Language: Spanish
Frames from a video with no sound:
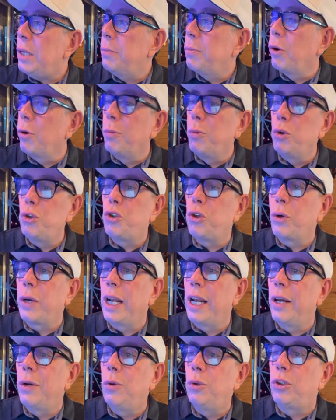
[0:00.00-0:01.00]
Por mucho que
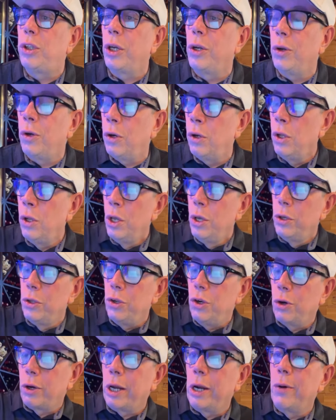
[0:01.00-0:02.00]
les guste o no,
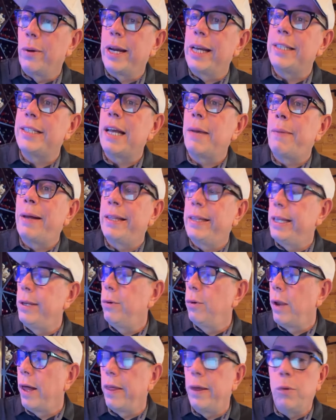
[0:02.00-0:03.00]
yo creo que esa
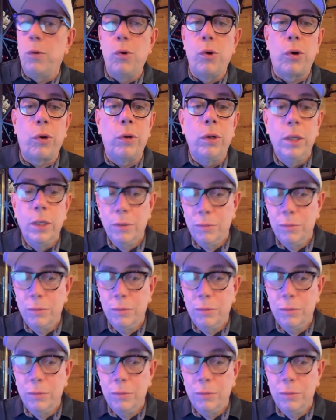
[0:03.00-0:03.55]
mandíbula de burro,